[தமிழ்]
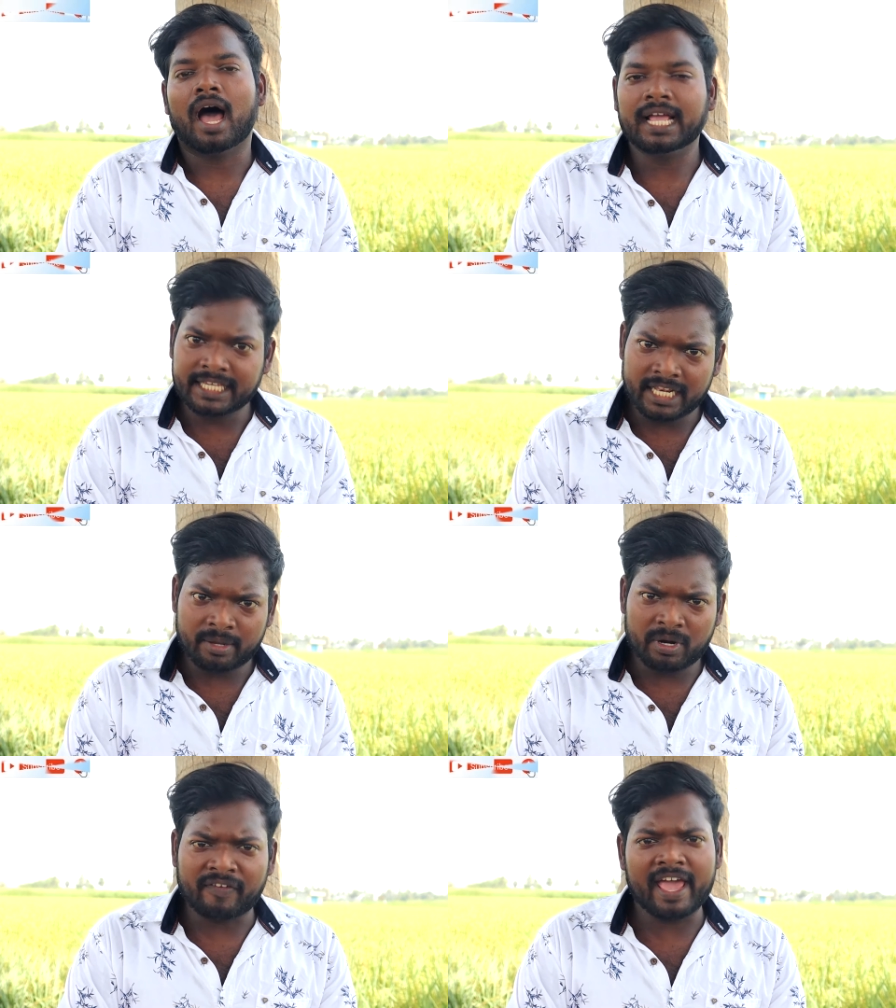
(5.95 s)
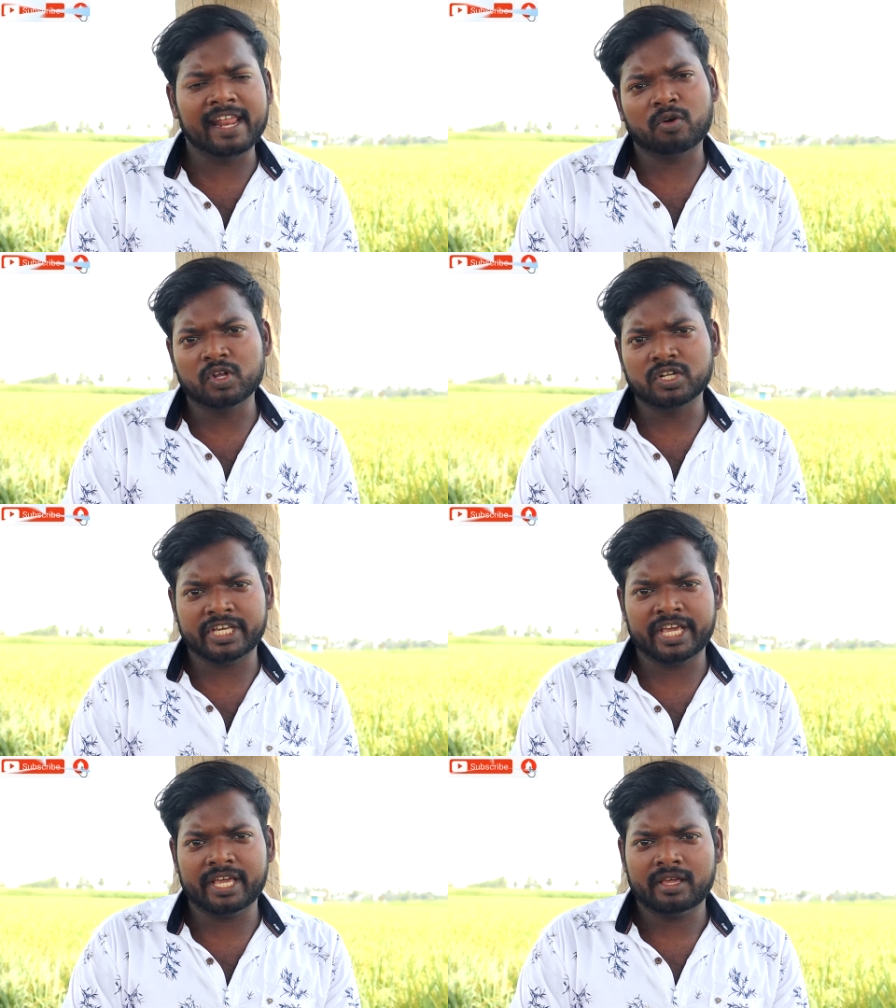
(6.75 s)
அஞ்சு நிமிட வயிறு
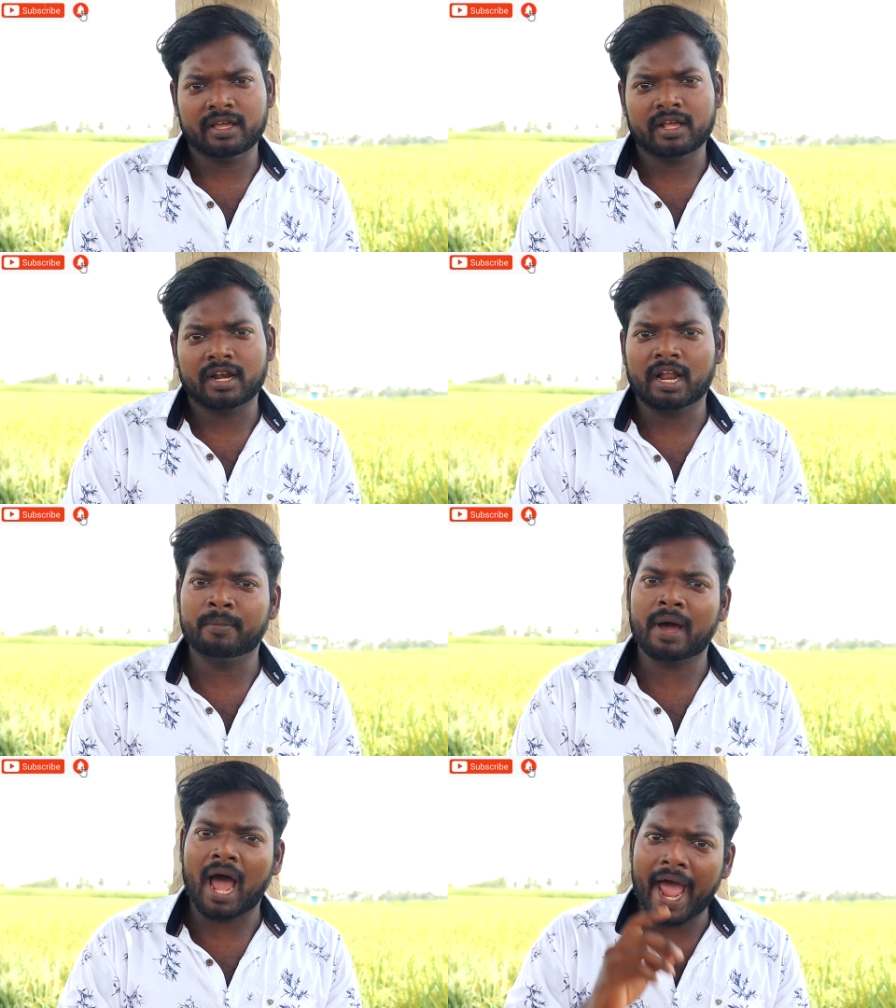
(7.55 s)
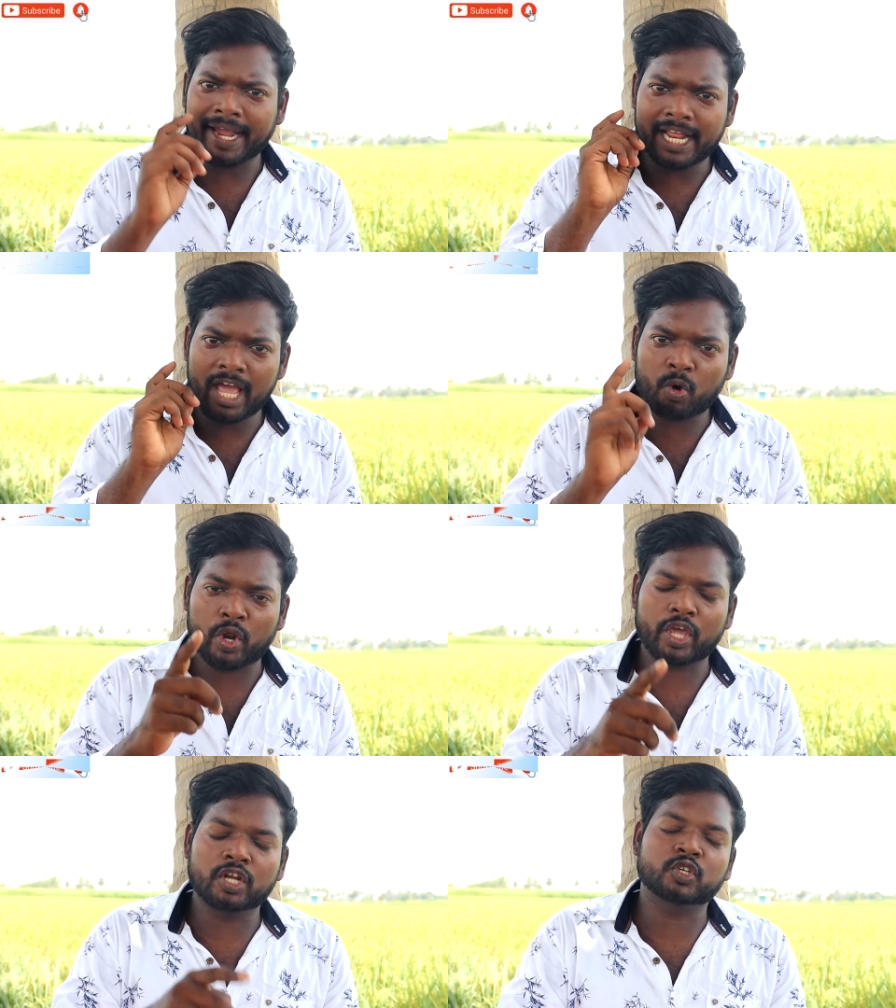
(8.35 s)
குளிர்ச்சி நம்ம ஆயிலையே
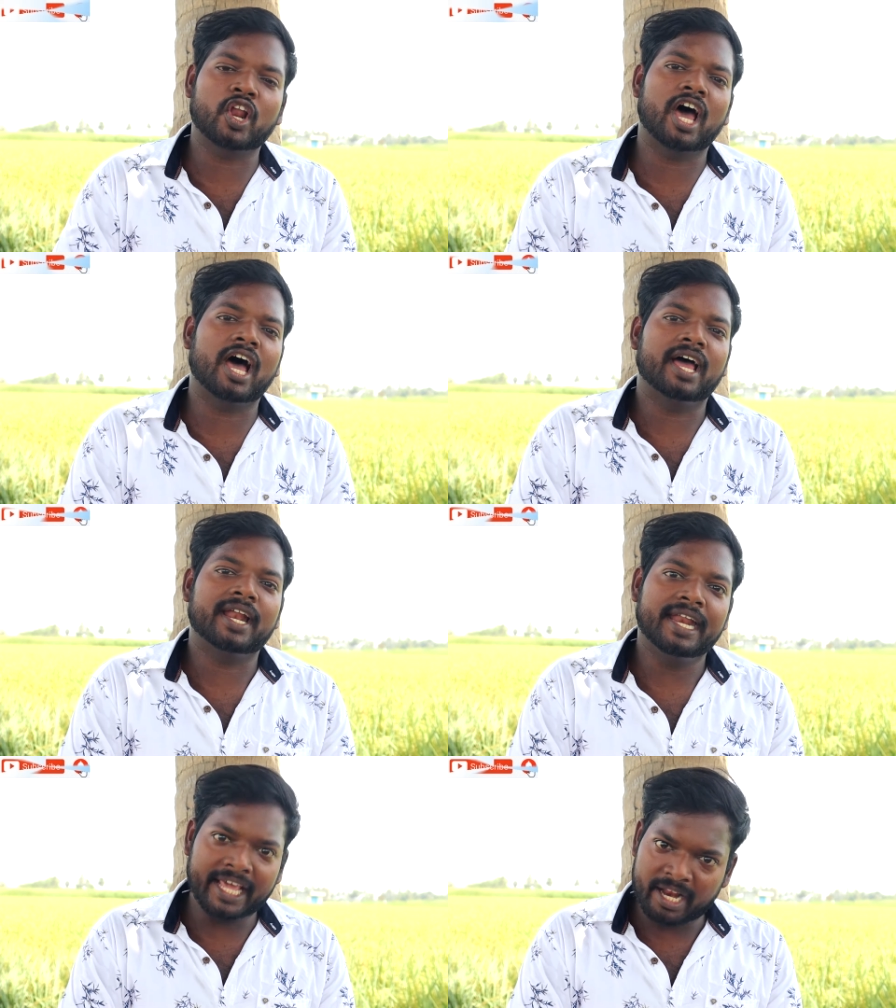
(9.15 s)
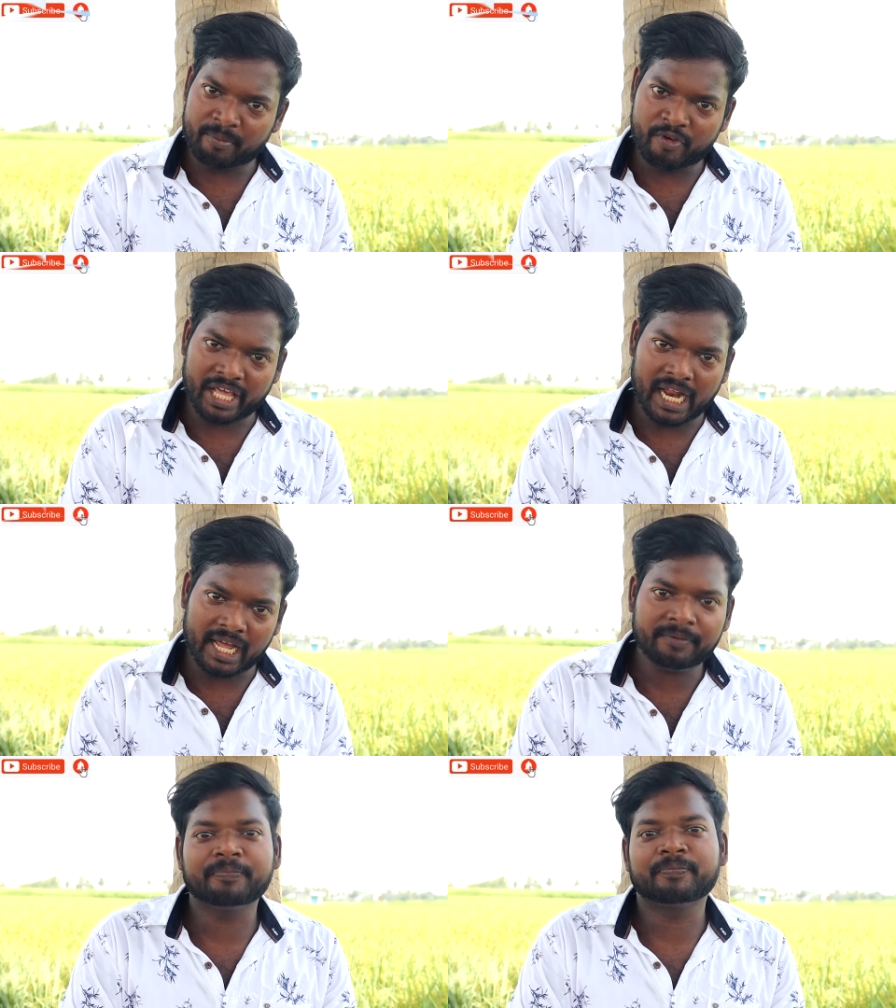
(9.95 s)
குறைக்குன்னு சொன்னால் நீங்கள் நம்புவீங்களா
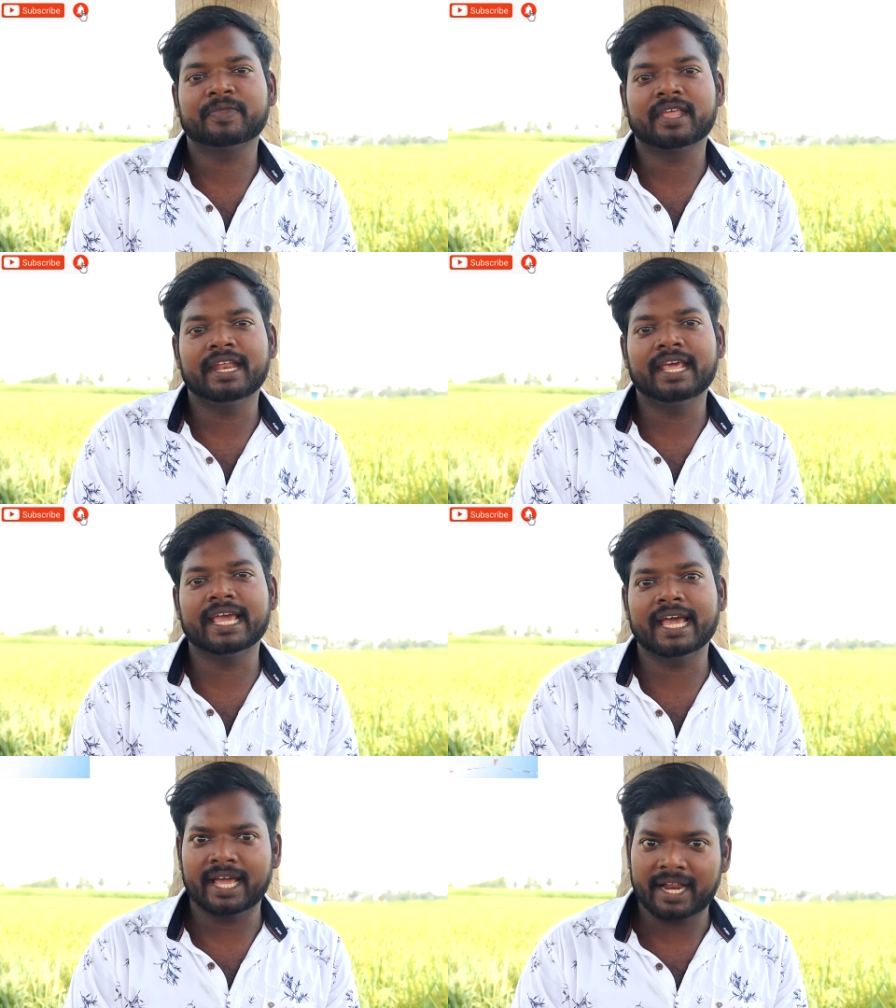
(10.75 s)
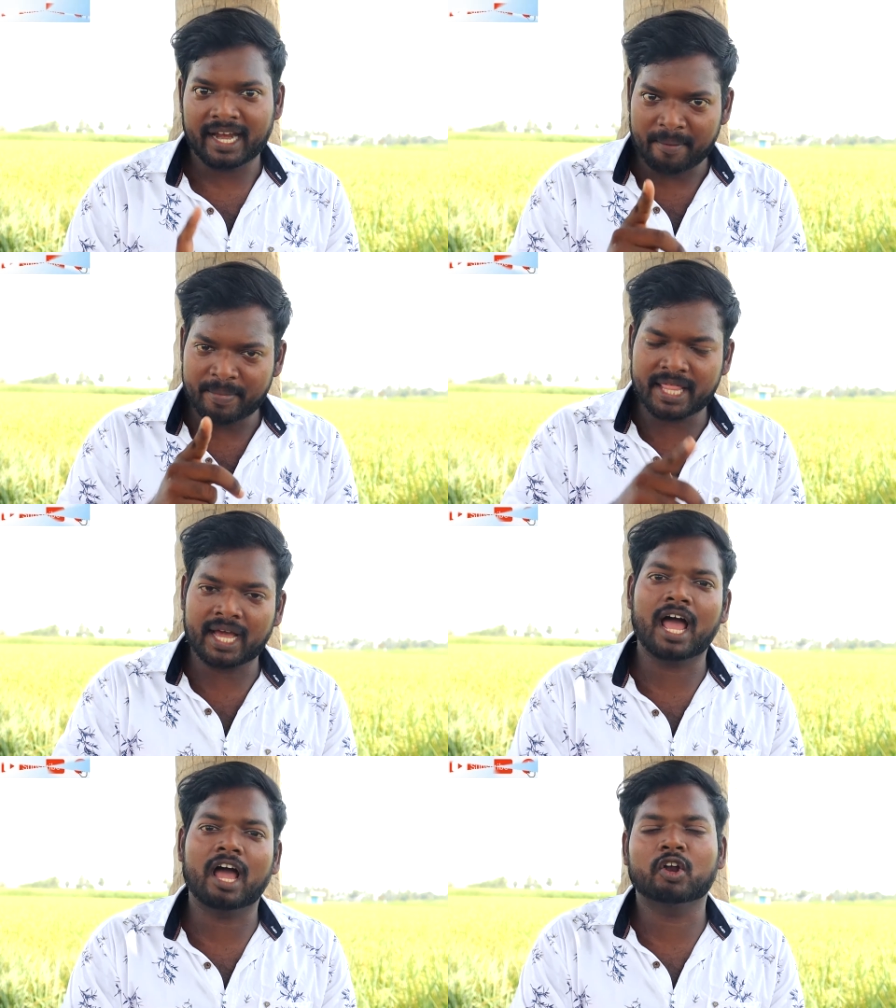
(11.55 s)
நீங்கள் நம்பி
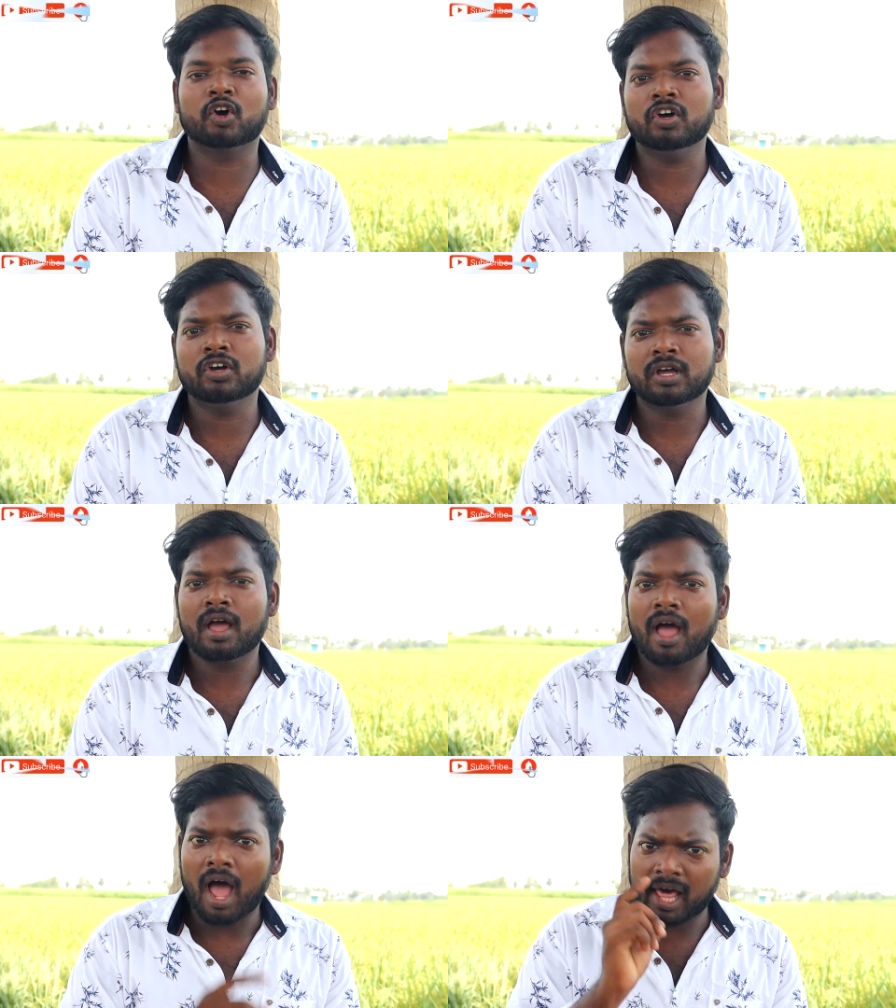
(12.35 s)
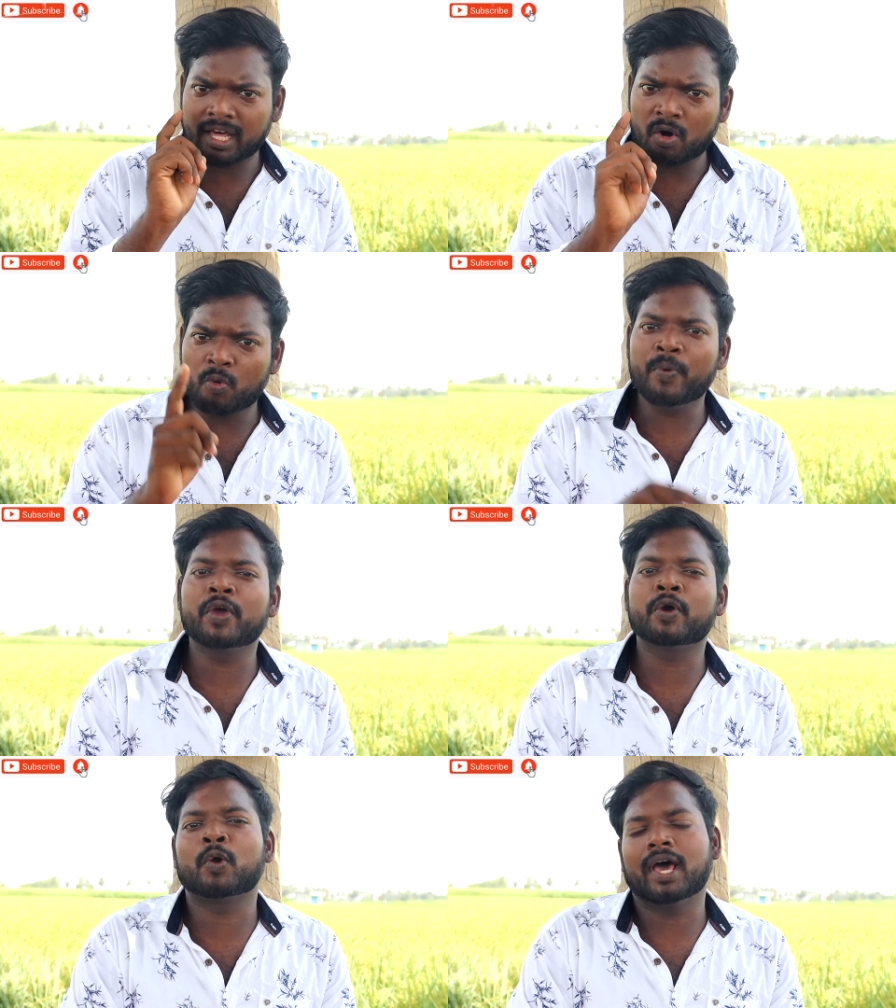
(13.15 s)
தாங்க ஆகணும் அதான்
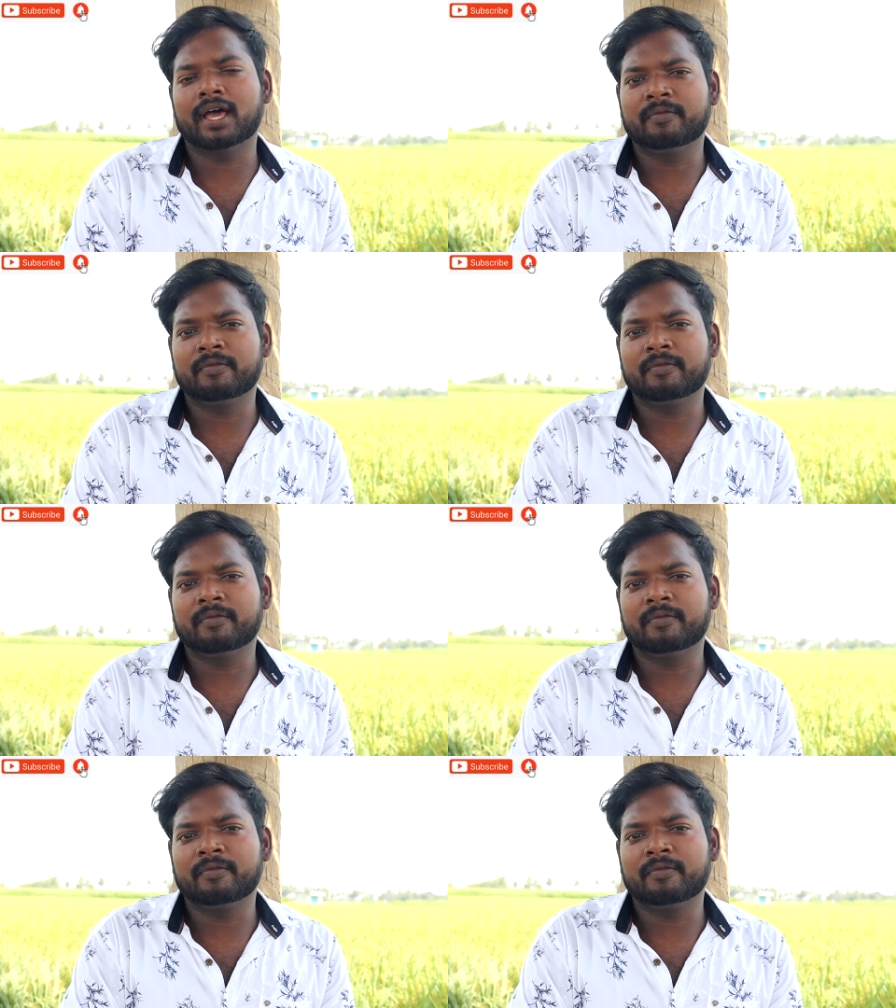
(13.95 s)
உண்மையும் கூட